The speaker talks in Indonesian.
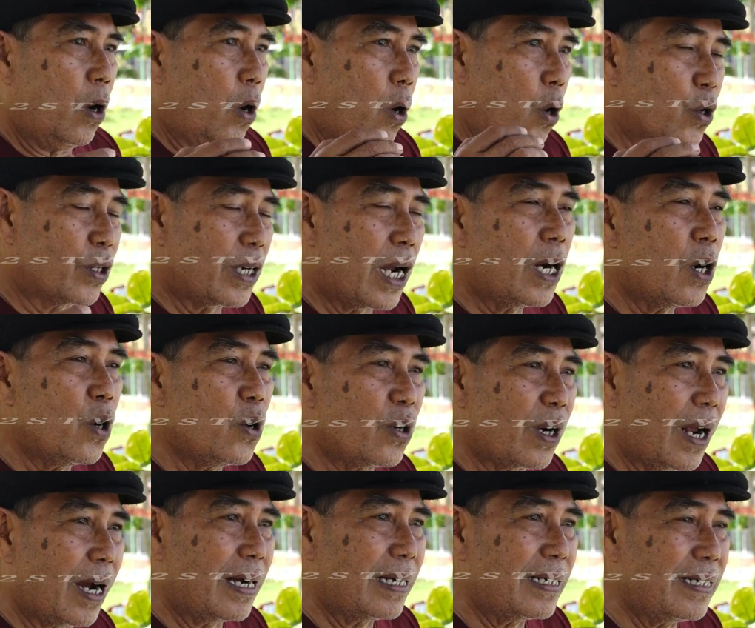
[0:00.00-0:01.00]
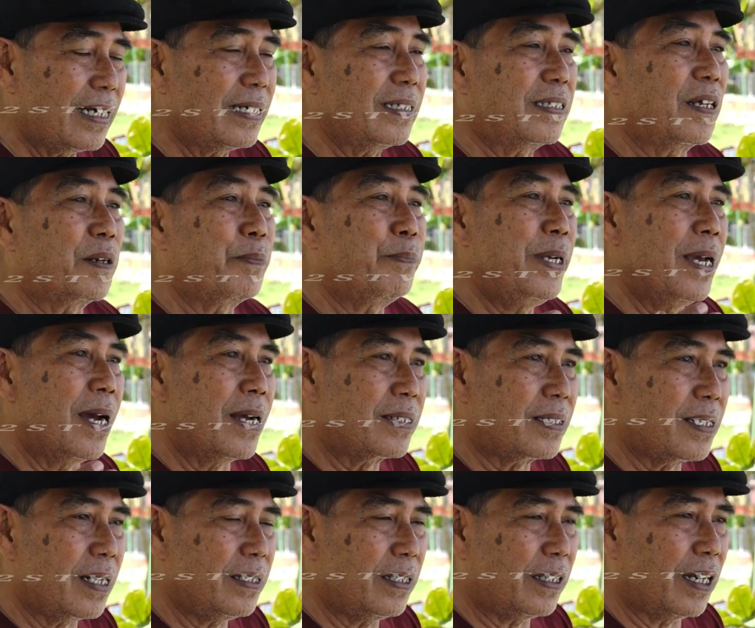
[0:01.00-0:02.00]
Orang-orang yang
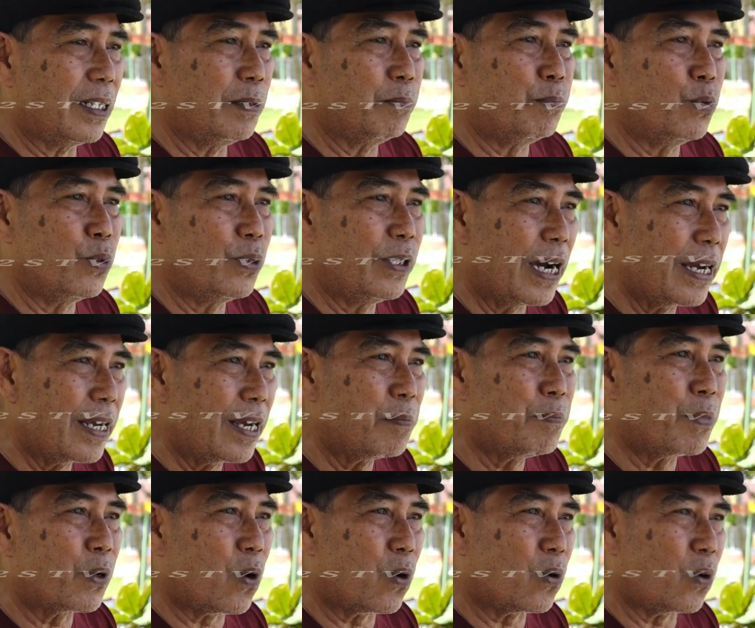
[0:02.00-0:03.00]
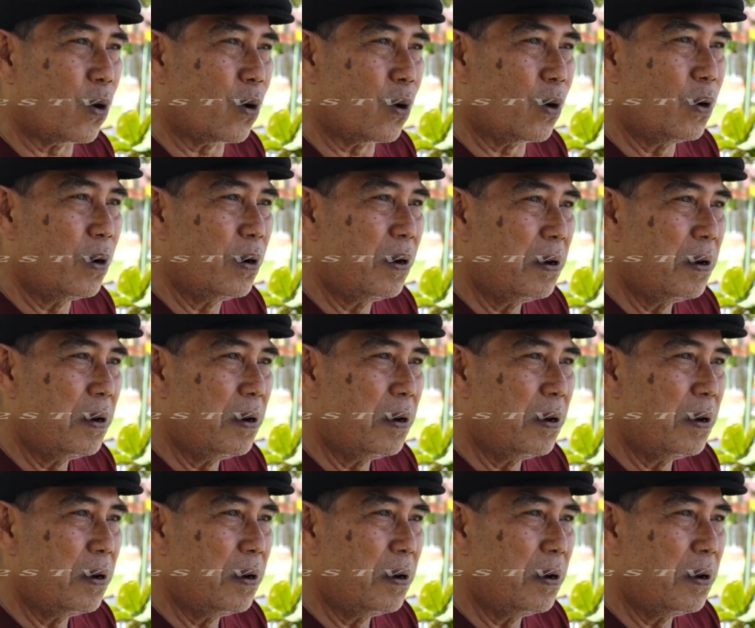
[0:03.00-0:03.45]
terbiasa dengan budaya merokok